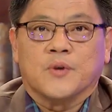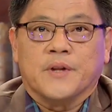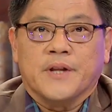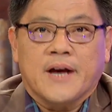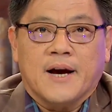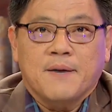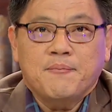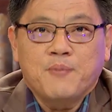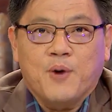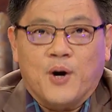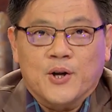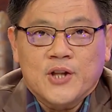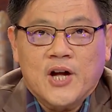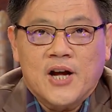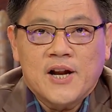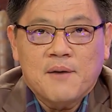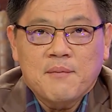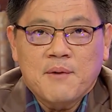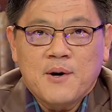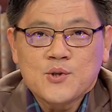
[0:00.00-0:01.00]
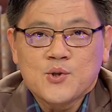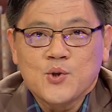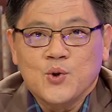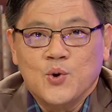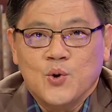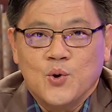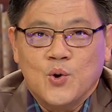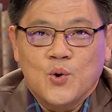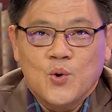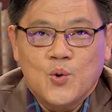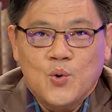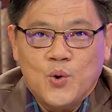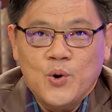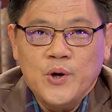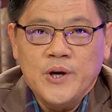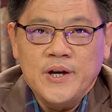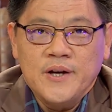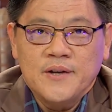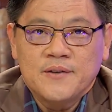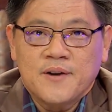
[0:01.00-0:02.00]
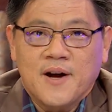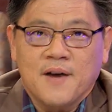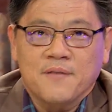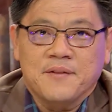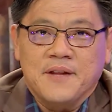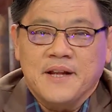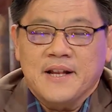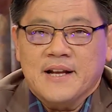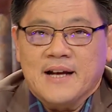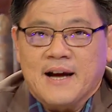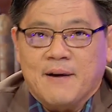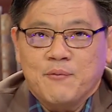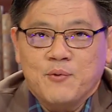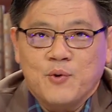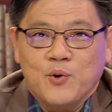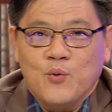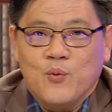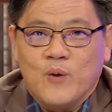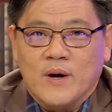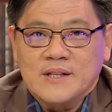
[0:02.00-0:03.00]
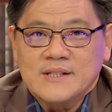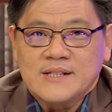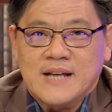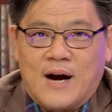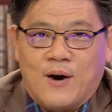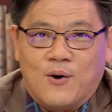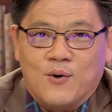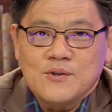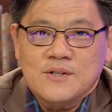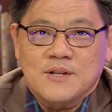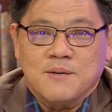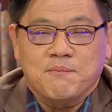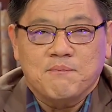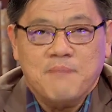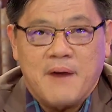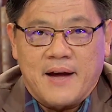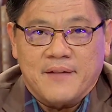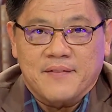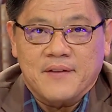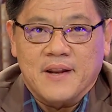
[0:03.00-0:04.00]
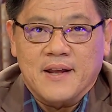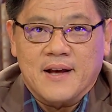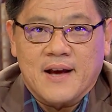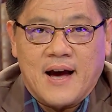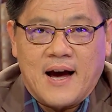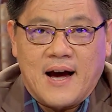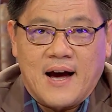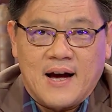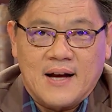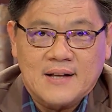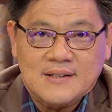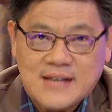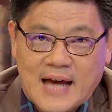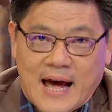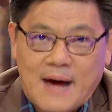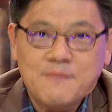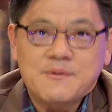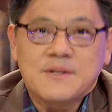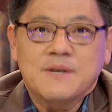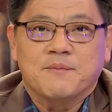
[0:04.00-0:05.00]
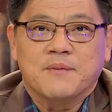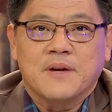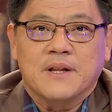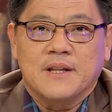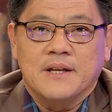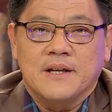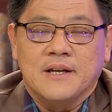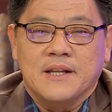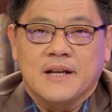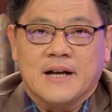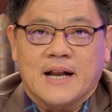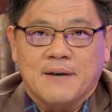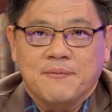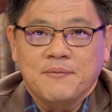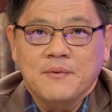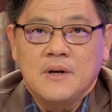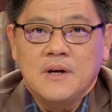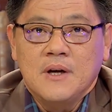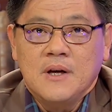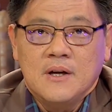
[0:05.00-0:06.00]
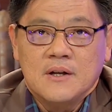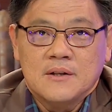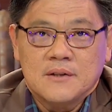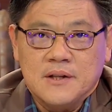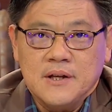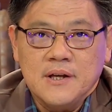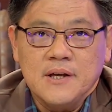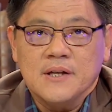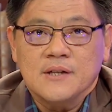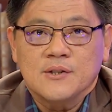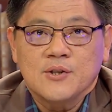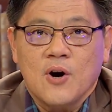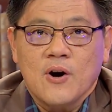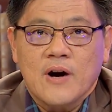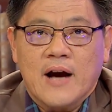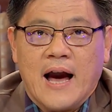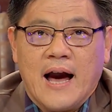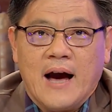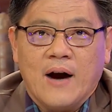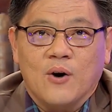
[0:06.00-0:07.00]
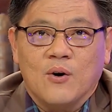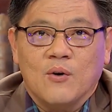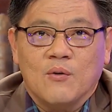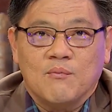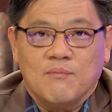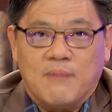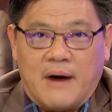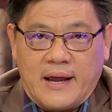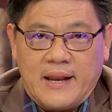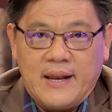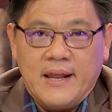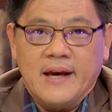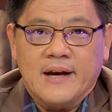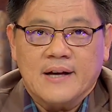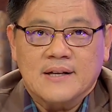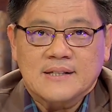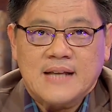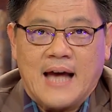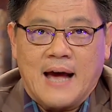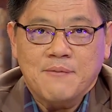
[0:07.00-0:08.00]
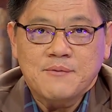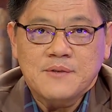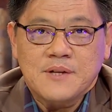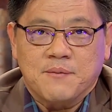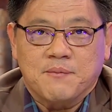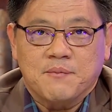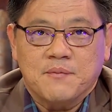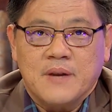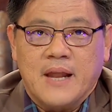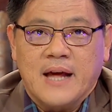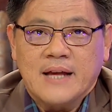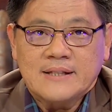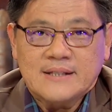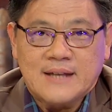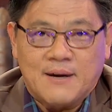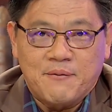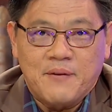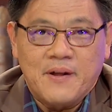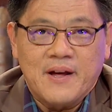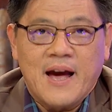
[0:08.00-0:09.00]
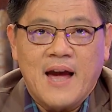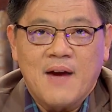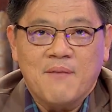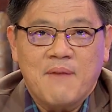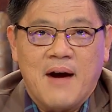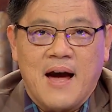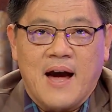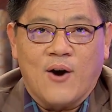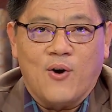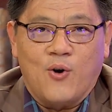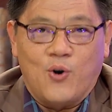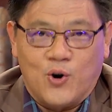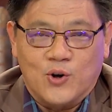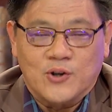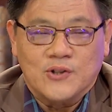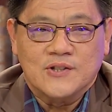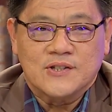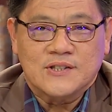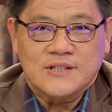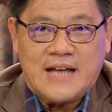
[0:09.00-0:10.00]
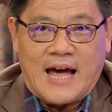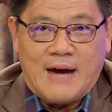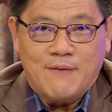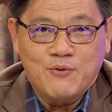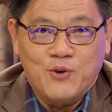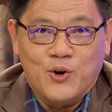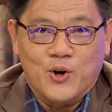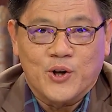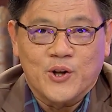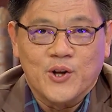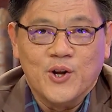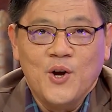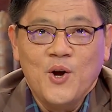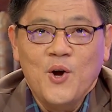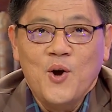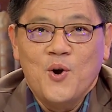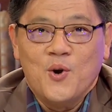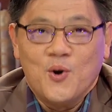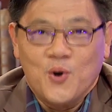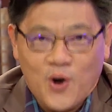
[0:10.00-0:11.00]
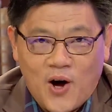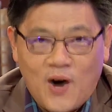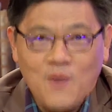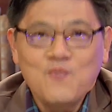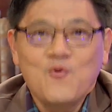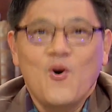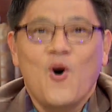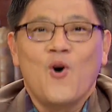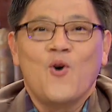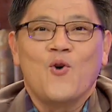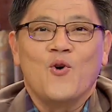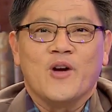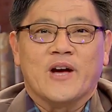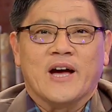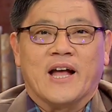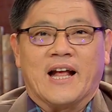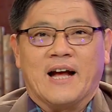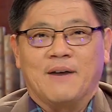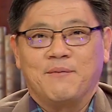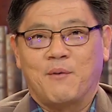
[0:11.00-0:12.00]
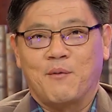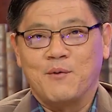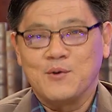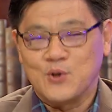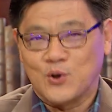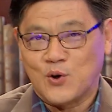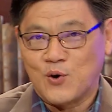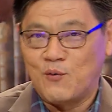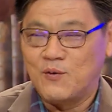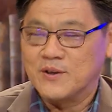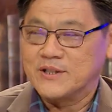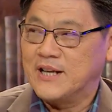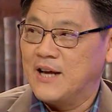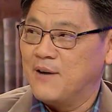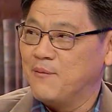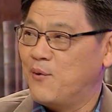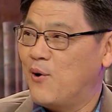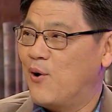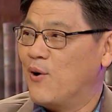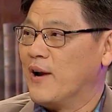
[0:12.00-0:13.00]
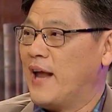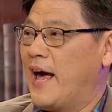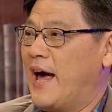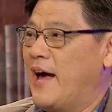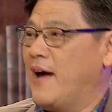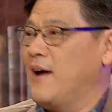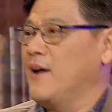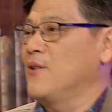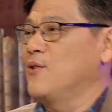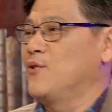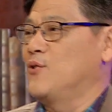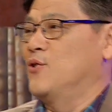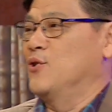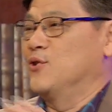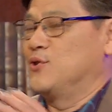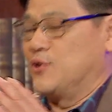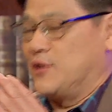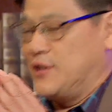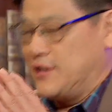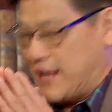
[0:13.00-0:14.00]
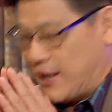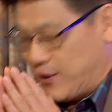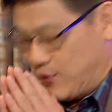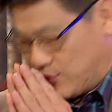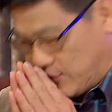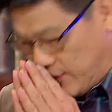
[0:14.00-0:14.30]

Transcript: สวัสดีครับขอต้อนรับเข้าสู่คุยรอบทิศครับทุกวันเสาร์ 18:30 น.นะครับที่ช่อง9หมายเลข30และจำได้ง่ายมากคน3คนล้อมวงคุยกันครับผมวิสุทธิ์คมวัชรพงษ์และคุณสุทธิชัยอ